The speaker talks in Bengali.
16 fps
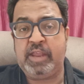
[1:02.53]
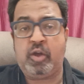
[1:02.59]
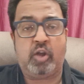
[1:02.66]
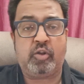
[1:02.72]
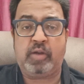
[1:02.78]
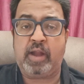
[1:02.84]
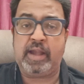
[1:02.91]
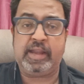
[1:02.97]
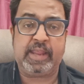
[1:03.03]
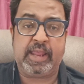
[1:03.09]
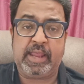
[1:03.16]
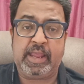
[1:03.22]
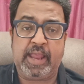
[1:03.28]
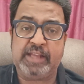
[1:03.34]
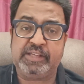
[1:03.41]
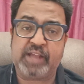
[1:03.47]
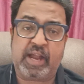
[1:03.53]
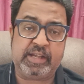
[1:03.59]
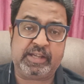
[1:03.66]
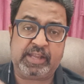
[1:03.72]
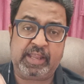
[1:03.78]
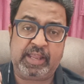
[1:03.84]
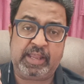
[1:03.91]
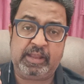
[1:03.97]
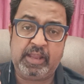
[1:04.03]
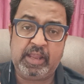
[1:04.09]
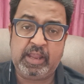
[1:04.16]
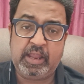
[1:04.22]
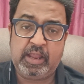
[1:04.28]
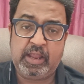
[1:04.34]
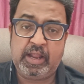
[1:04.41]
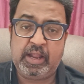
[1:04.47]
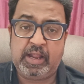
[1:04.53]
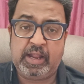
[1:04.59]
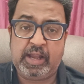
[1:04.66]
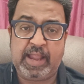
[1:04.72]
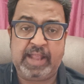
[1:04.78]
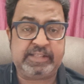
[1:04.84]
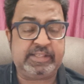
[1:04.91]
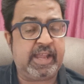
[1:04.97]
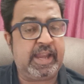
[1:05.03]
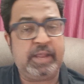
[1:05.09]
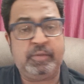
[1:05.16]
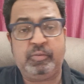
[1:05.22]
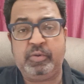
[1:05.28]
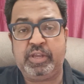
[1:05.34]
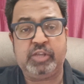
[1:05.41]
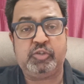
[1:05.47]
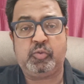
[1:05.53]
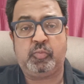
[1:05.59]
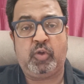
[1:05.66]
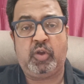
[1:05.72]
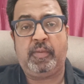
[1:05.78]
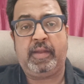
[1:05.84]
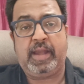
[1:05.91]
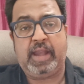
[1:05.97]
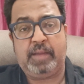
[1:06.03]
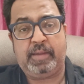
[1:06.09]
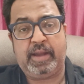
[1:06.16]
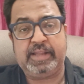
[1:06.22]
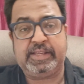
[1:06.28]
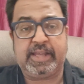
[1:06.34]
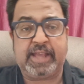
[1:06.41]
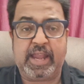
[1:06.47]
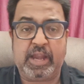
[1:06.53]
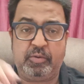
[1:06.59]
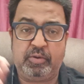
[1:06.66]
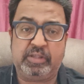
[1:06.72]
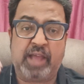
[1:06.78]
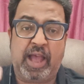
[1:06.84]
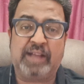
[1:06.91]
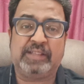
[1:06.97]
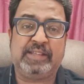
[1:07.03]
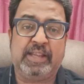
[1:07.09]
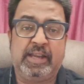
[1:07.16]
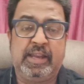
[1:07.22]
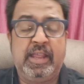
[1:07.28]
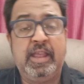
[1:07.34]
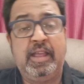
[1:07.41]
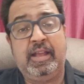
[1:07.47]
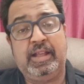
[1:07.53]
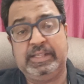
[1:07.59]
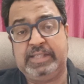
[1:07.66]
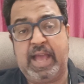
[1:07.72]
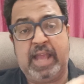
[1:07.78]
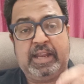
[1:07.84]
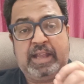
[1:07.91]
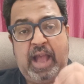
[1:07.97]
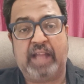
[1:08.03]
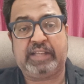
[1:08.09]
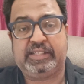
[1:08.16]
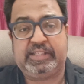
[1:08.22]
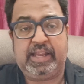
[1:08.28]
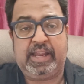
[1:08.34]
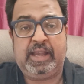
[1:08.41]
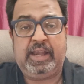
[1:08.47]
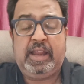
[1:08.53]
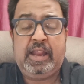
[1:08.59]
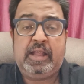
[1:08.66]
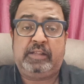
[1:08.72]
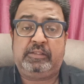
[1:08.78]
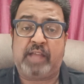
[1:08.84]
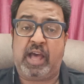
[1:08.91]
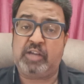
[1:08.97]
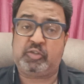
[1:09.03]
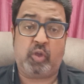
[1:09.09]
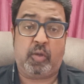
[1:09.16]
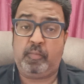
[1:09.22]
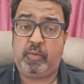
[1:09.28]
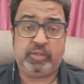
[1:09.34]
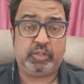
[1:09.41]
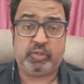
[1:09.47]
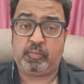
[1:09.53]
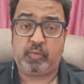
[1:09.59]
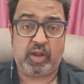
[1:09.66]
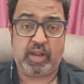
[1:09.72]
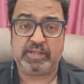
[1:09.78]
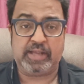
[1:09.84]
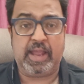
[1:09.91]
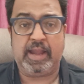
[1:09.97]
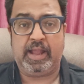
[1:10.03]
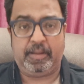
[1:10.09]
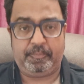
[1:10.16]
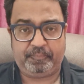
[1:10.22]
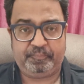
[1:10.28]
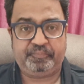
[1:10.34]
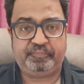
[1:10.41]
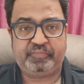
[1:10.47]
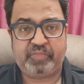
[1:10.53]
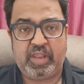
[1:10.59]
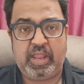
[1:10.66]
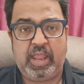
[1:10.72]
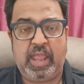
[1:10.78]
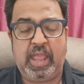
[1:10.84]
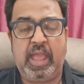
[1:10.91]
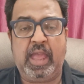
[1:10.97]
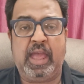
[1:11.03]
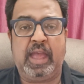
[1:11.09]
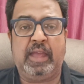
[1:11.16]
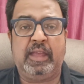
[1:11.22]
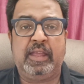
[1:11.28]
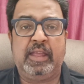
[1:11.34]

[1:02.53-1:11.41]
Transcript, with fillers: এই ঘটনা নিয়ে এই চারটে লেকচারে উনি কিছু বলবেন না মানে যেখানে উনি থাকছেন যার খাচ্ছেন তার সম্বন্ধে তো বলা যায় না হ্যাঁ